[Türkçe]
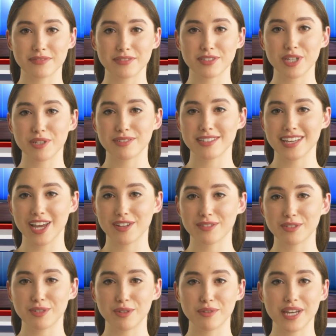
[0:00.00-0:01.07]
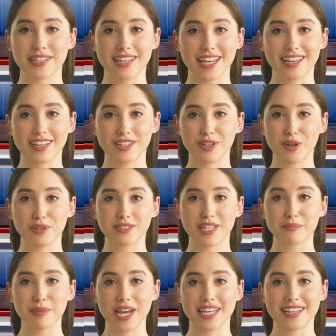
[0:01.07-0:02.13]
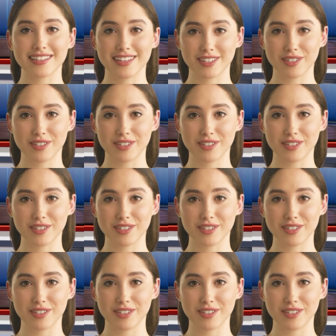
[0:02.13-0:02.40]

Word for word: Türk Silahlı Kuvvetleri'nin ortak merkezin